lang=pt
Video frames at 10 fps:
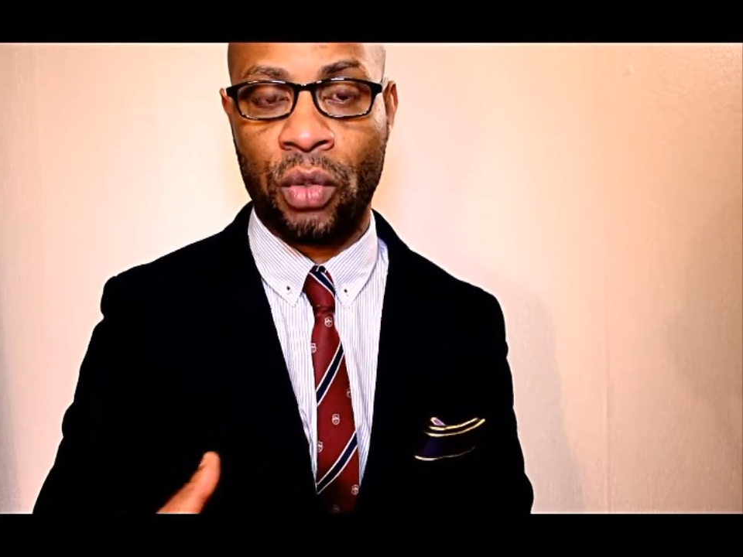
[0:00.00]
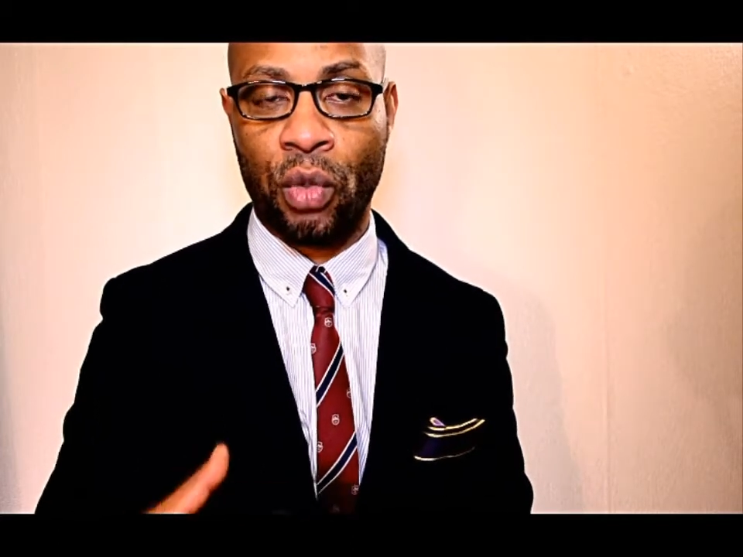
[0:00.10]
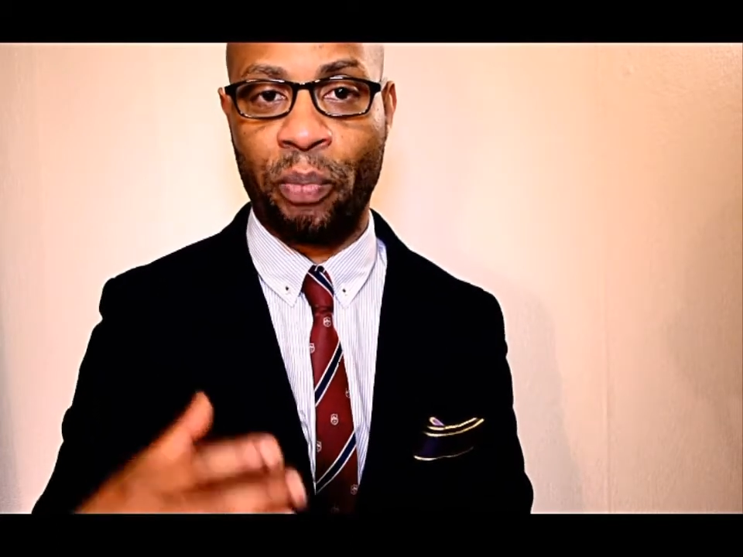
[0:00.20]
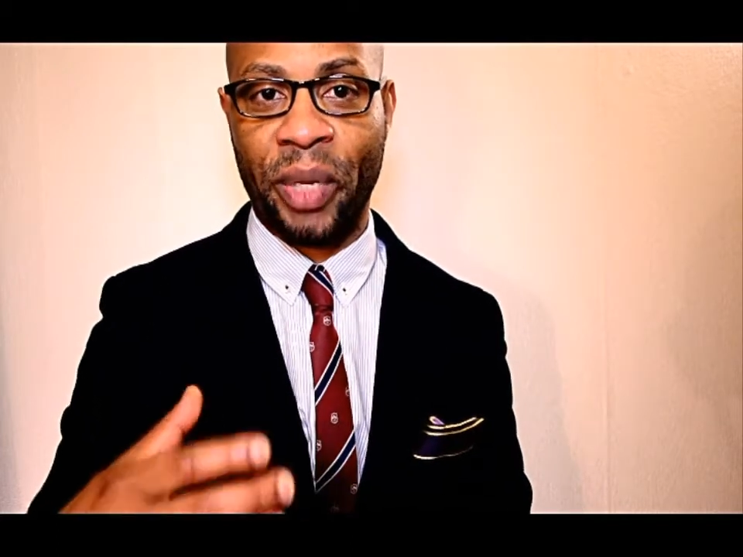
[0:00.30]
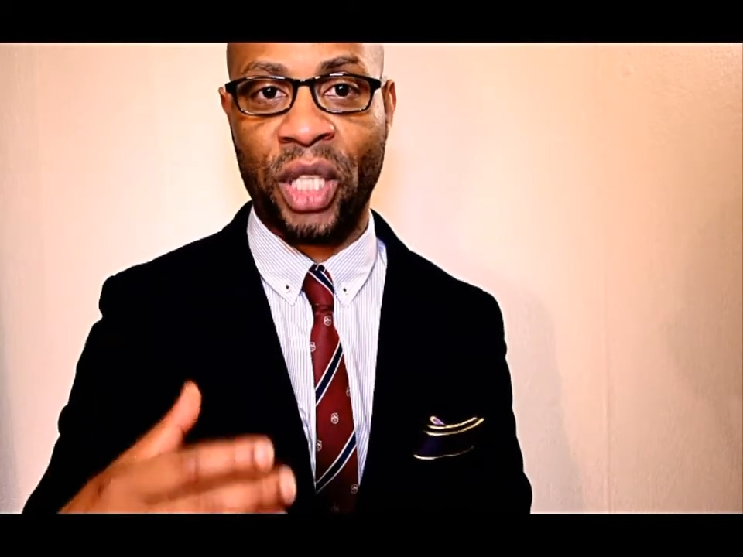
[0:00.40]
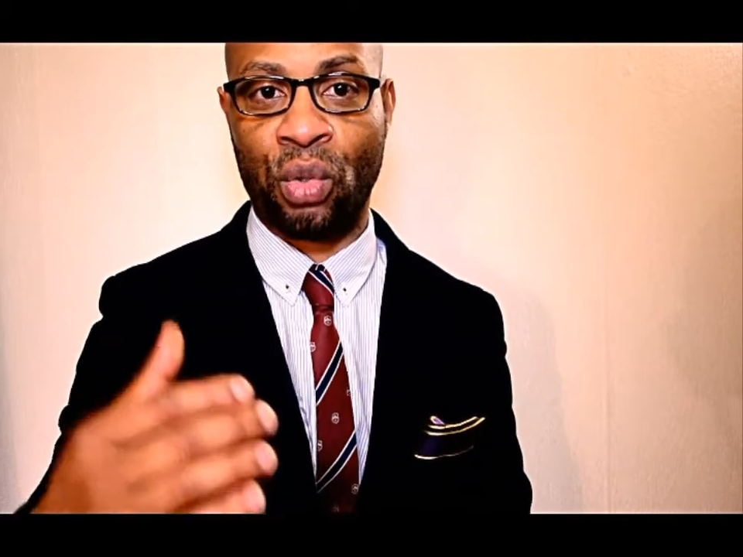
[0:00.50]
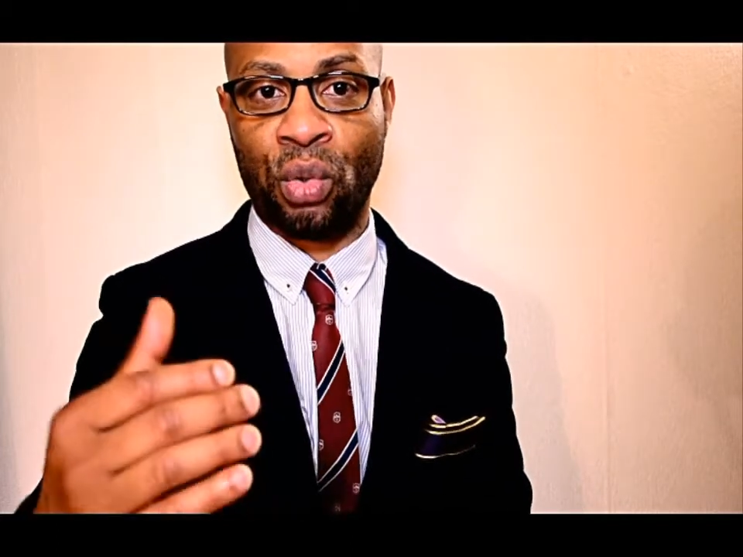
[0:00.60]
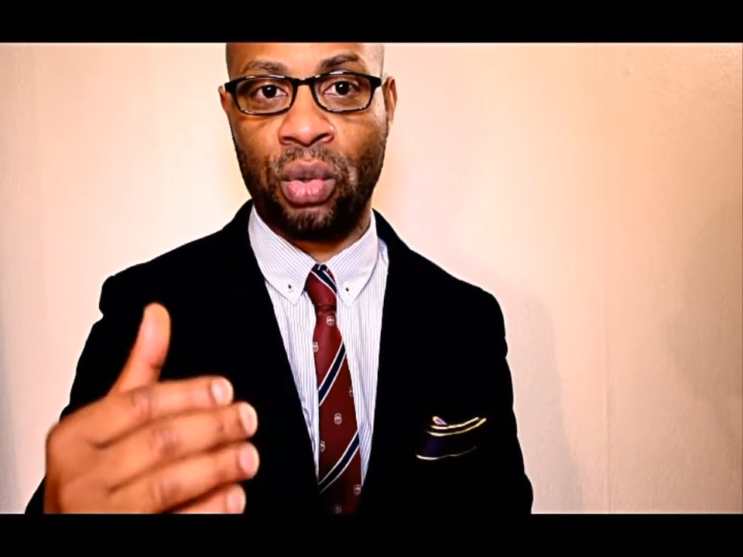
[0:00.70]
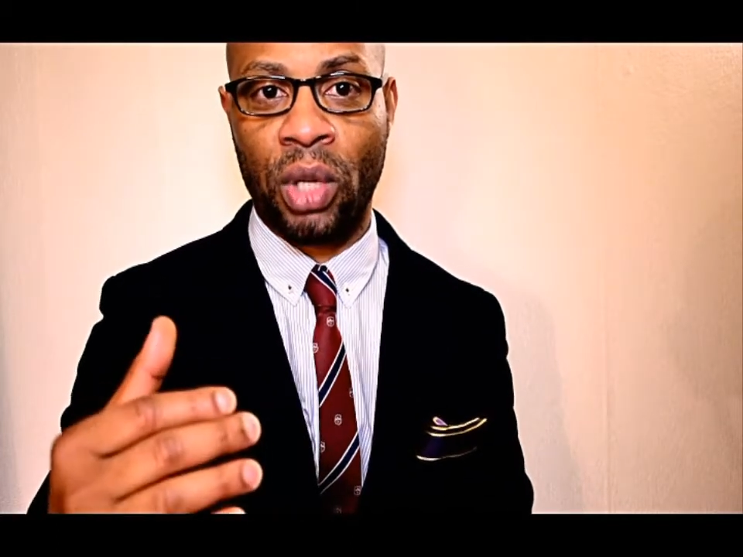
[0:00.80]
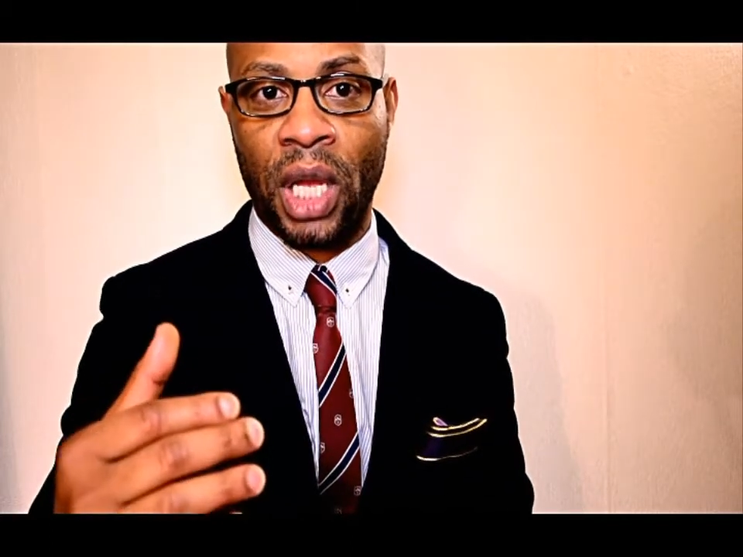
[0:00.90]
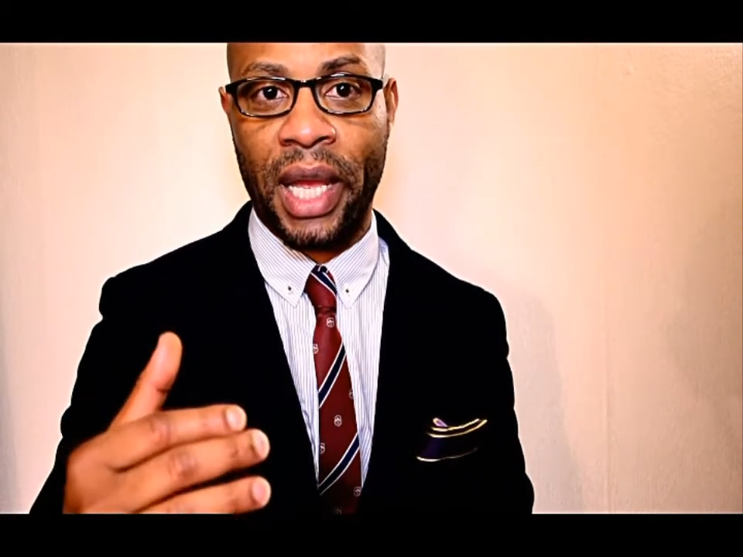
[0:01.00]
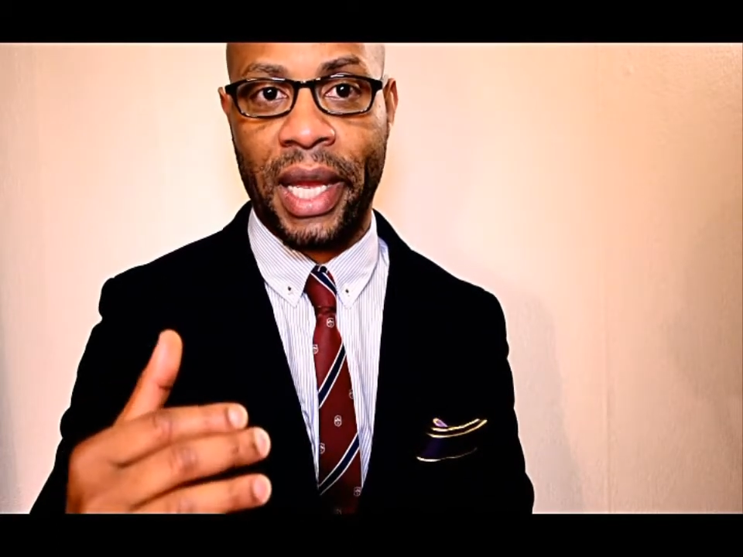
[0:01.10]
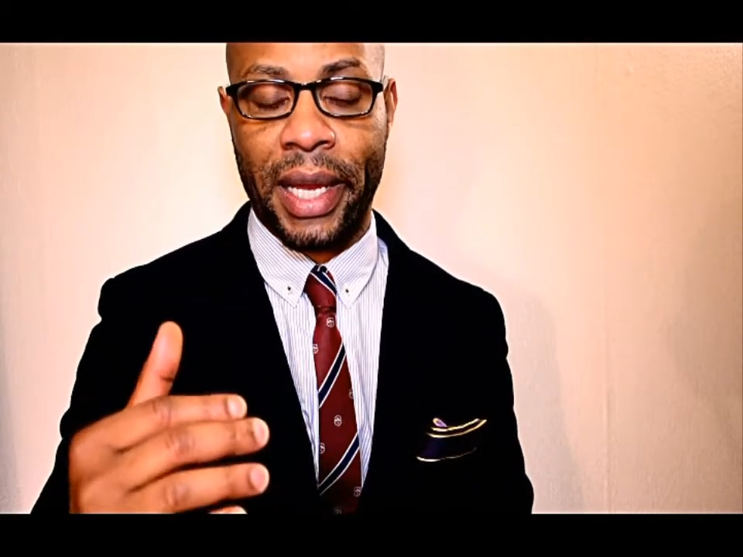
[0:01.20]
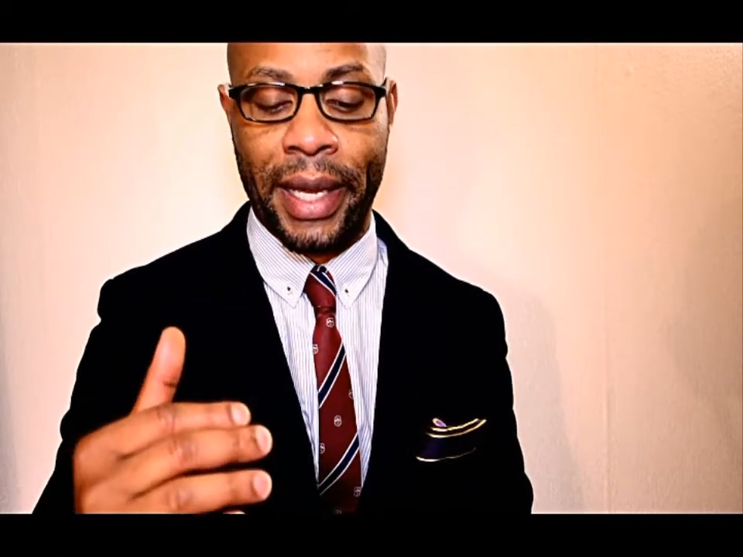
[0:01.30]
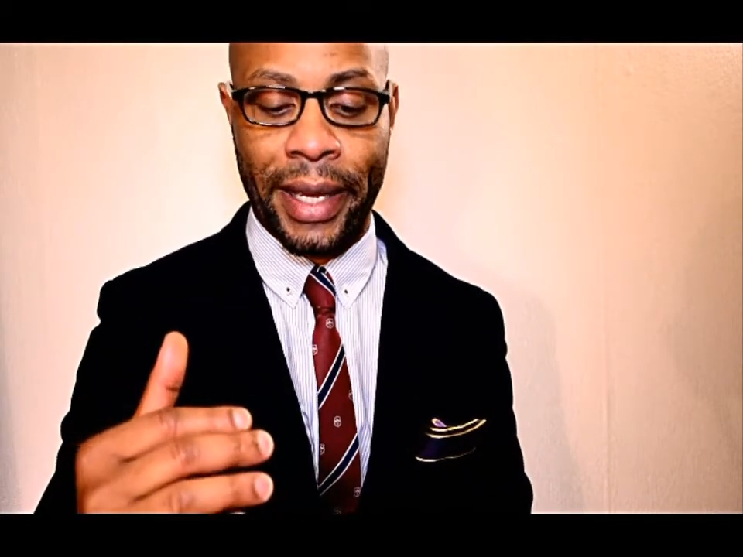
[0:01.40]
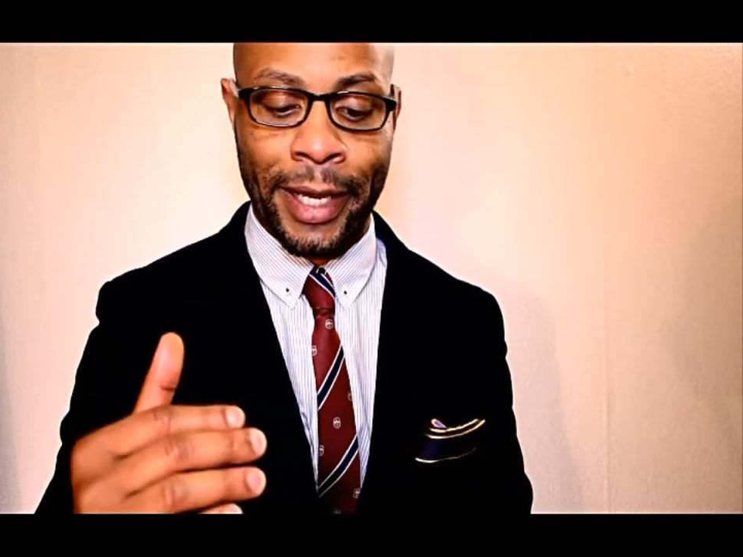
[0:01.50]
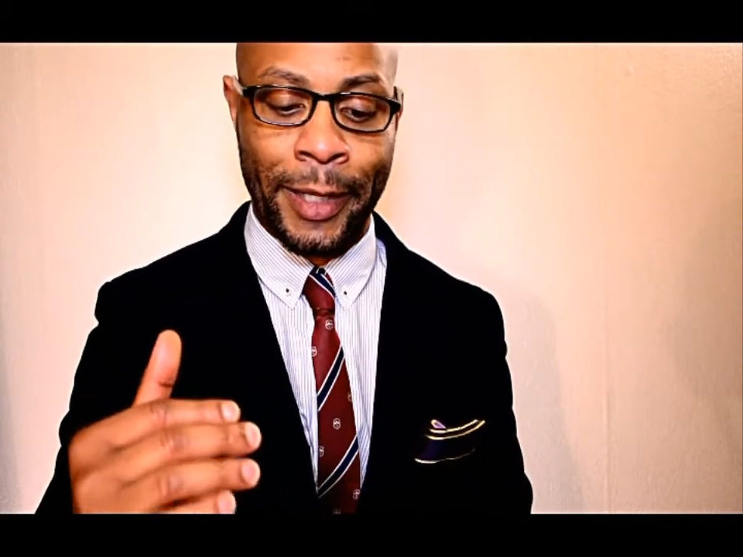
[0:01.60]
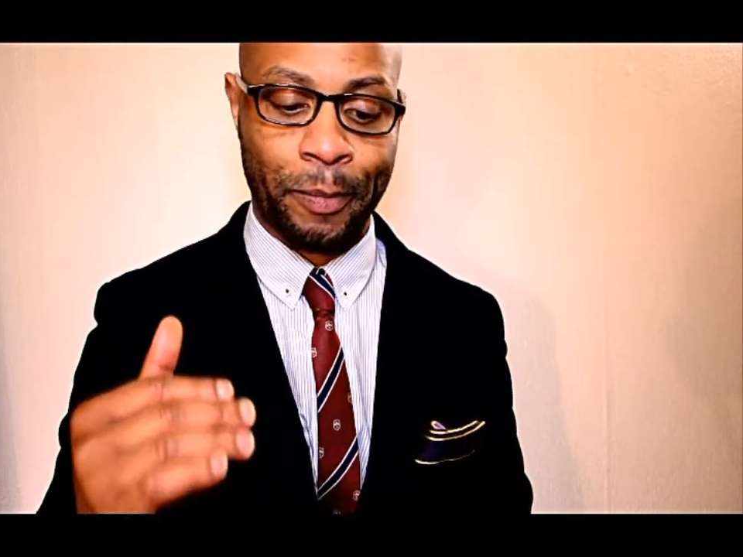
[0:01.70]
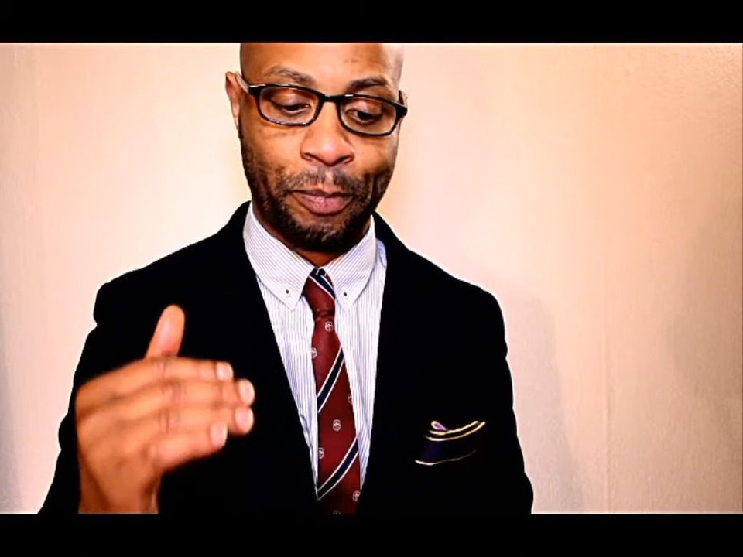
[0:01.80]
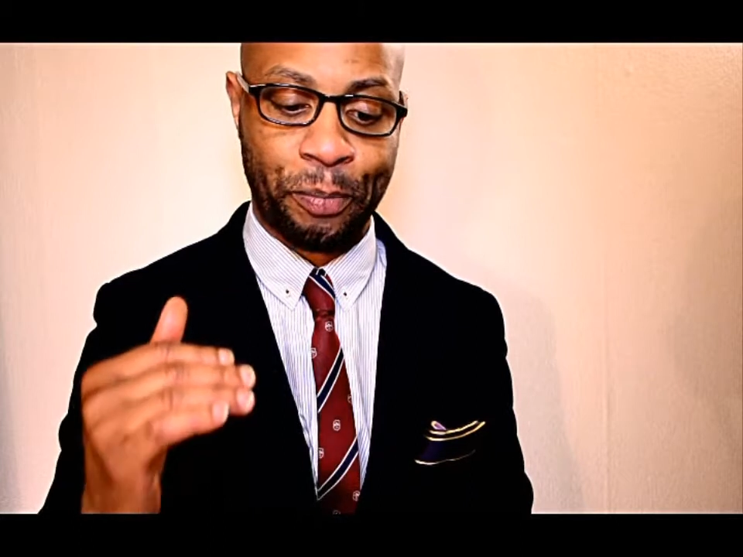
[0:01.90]
num preço
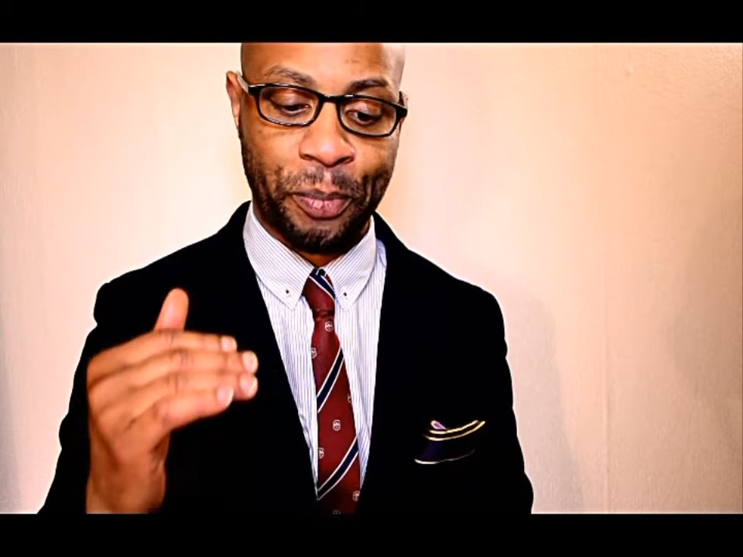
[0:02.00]
uh,